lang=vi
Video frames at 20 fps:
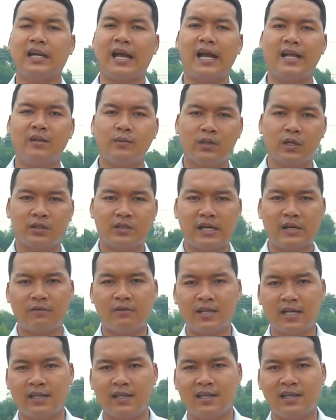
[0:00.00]
cả những video sau của
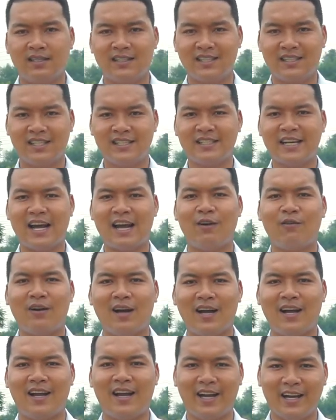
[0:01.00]
Nhân. Rồi, Nhân xin
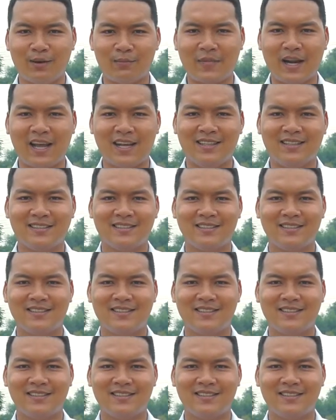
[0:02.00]
chào và hẹn gặp